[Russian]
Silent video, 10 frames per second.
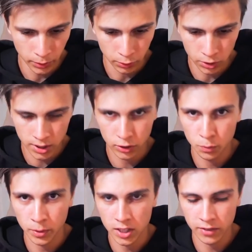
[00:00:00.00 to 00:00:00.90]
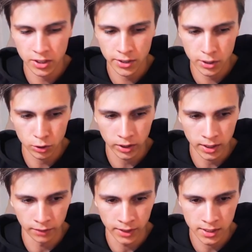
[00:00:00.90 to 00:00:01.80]
Похоже, этот производитель что-то
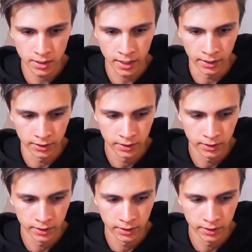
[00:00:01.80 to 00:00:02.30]
явно знает.